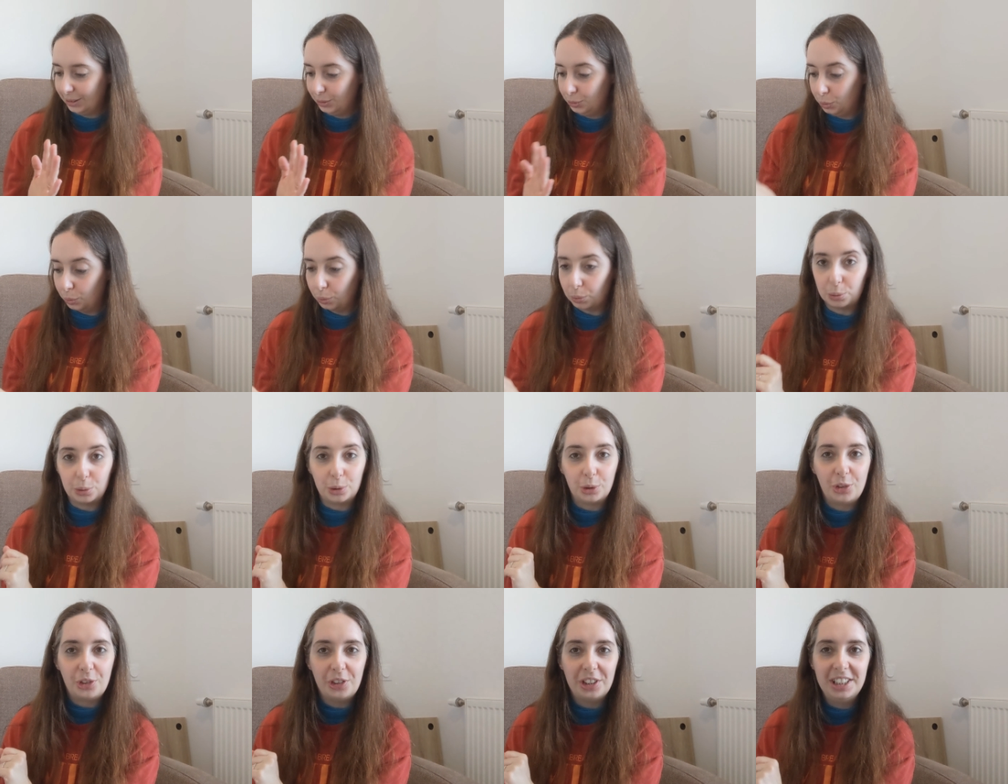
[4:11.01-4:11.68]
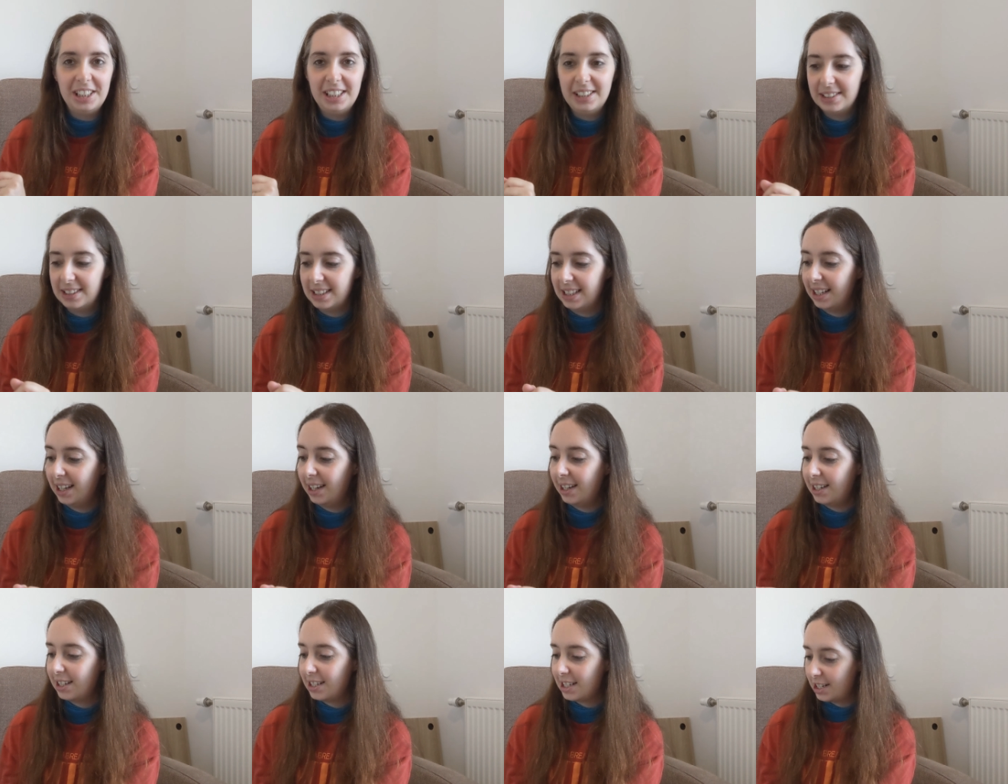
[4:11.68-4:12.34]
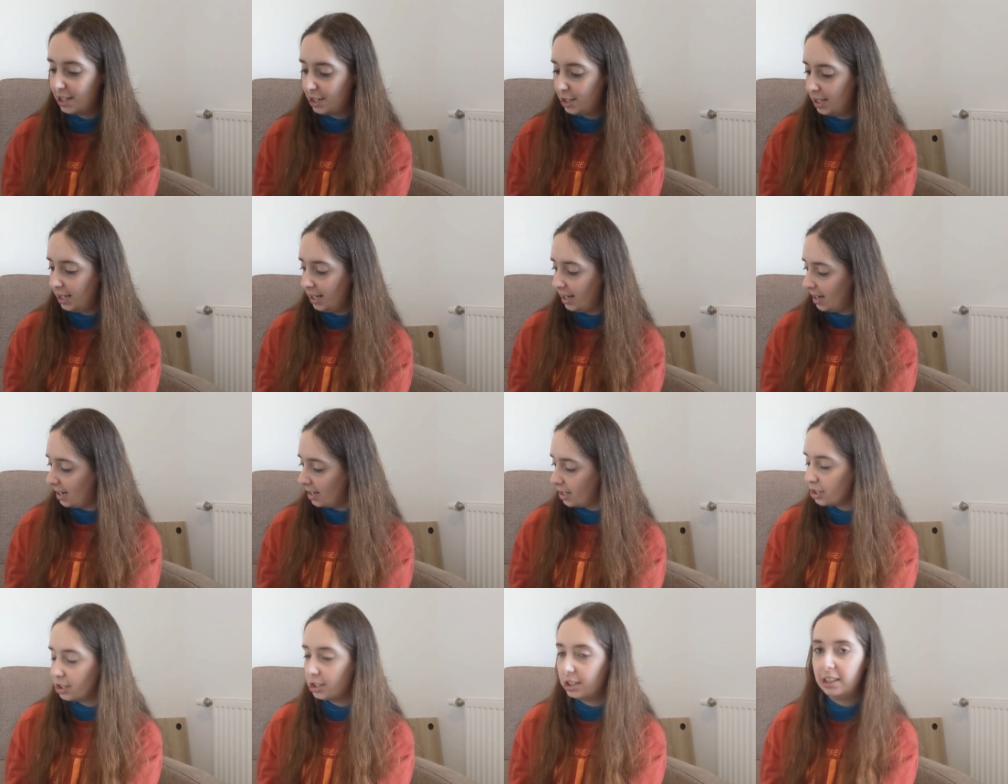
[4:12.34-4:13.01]
Donc je disais,
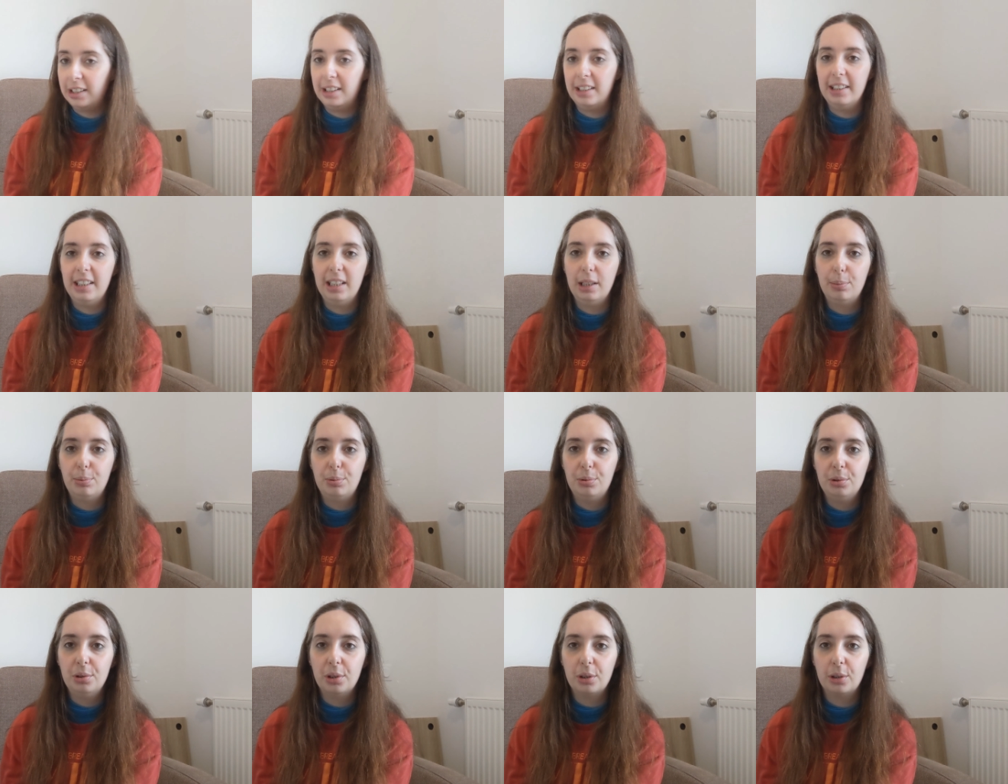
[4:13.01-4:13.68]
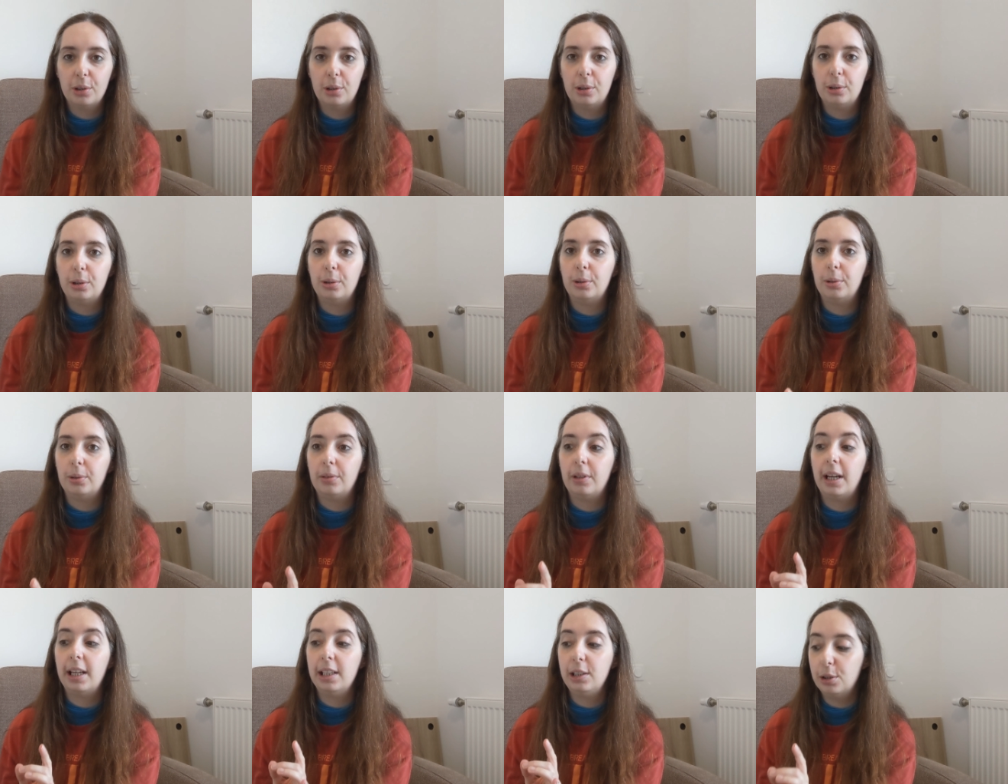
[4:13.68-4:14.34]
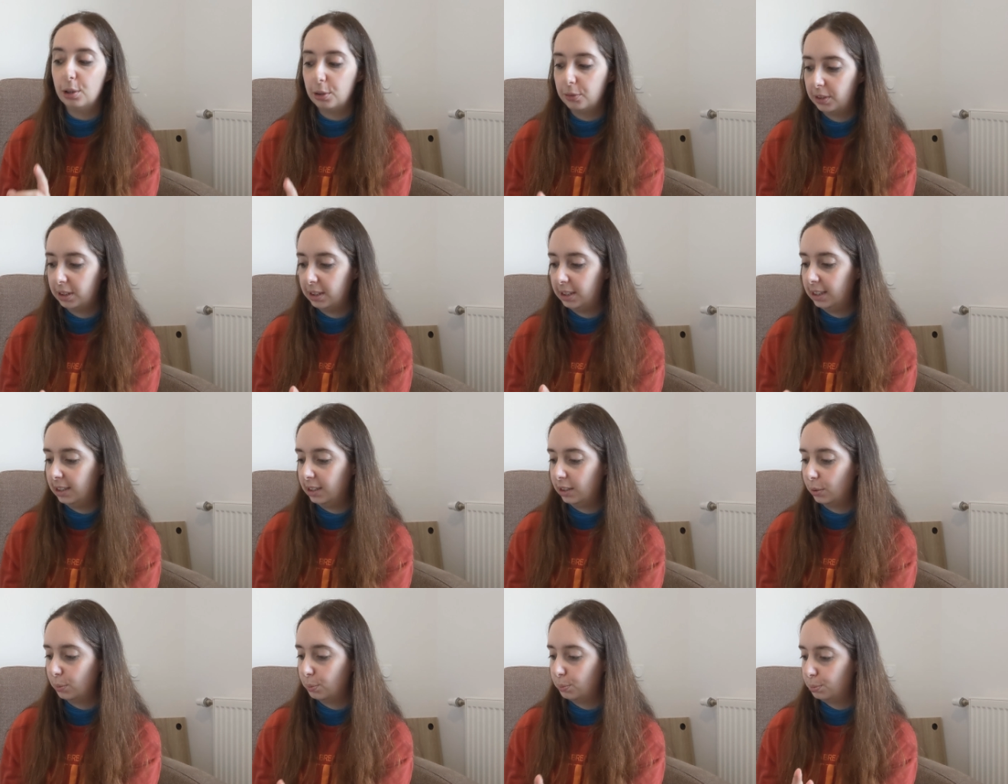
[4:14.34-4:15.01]
j'ai acheté des poudres euh,
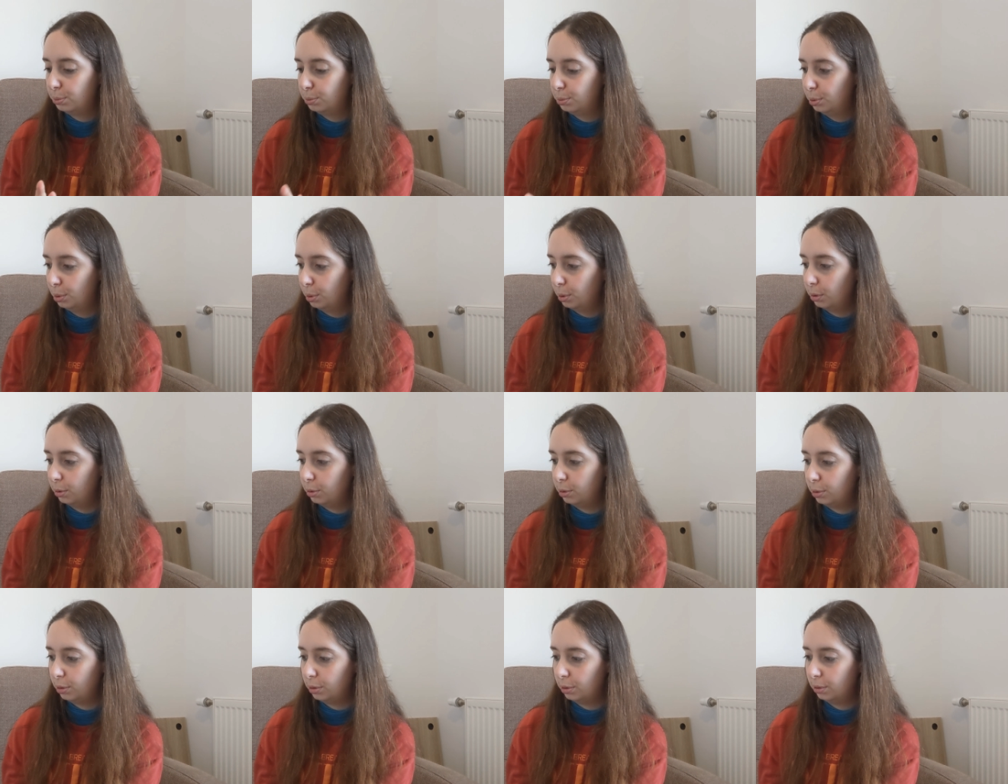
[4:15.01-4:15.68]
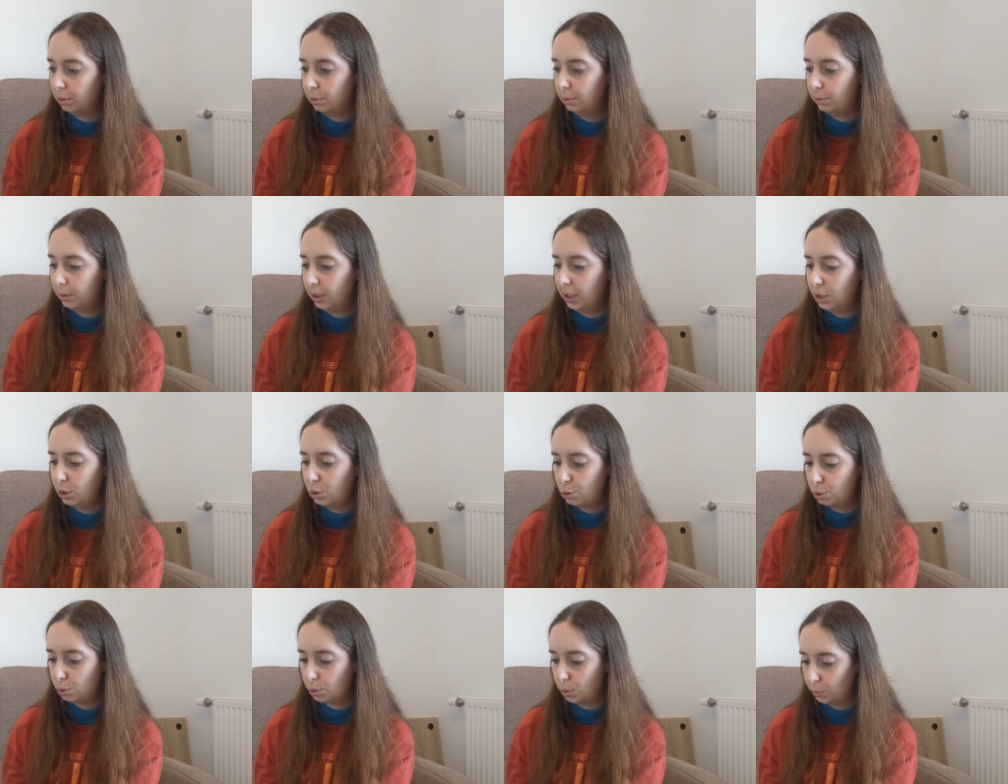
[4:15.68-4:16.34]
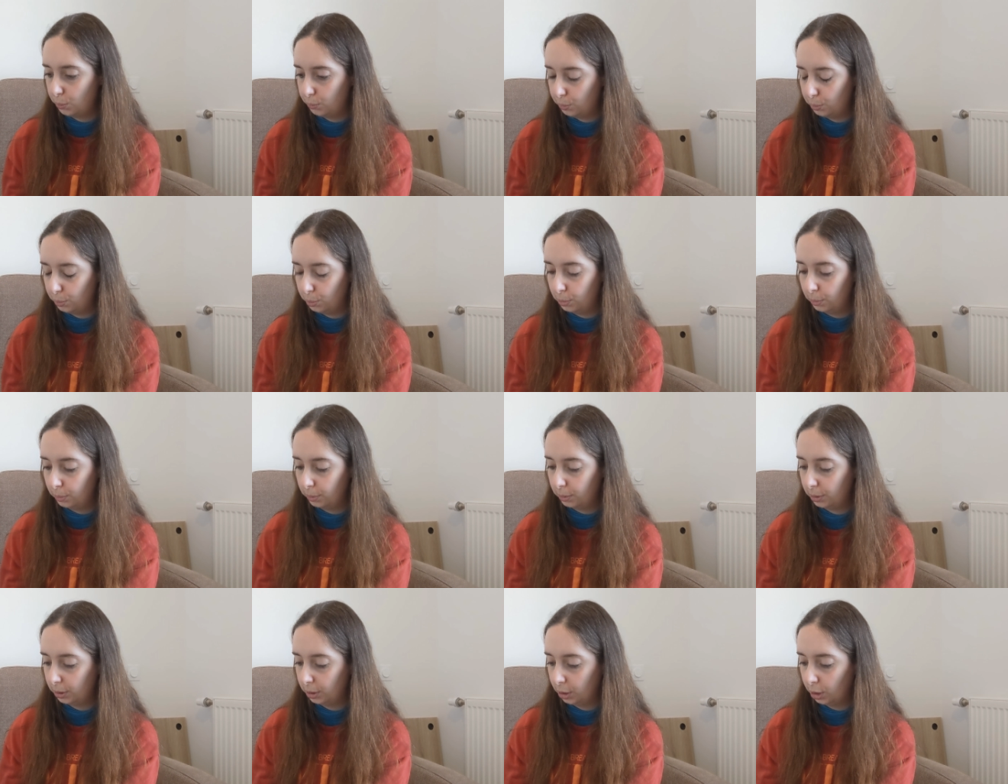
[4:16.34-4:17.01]
ayurvédiques pour euh, les
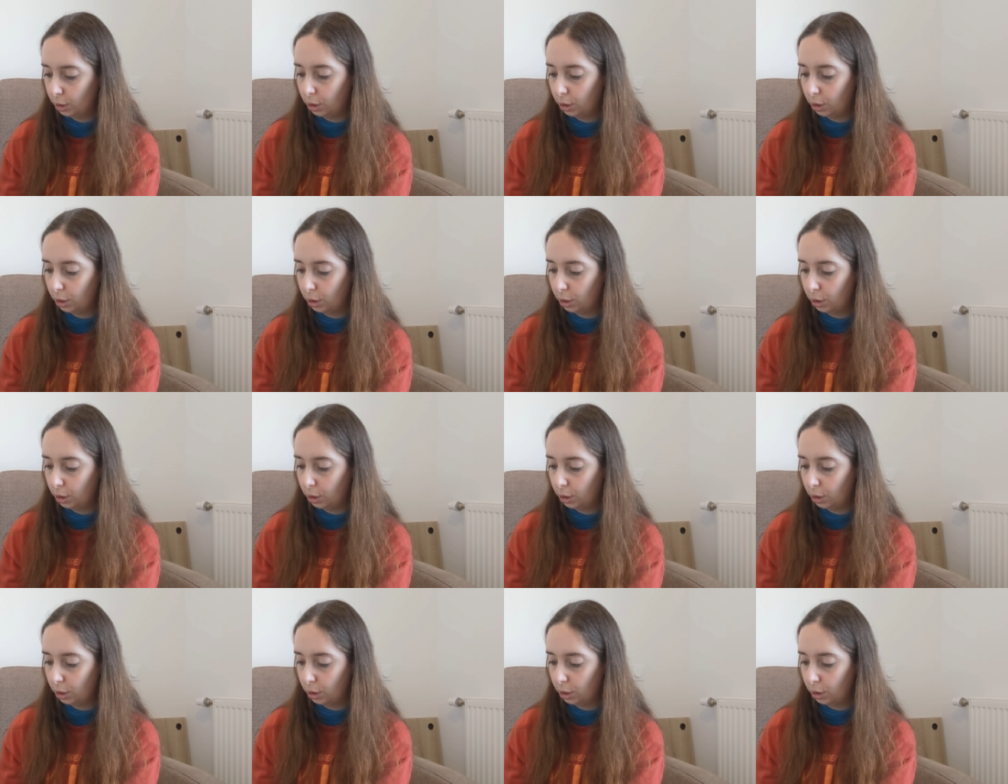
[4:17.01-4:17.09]
cheveux,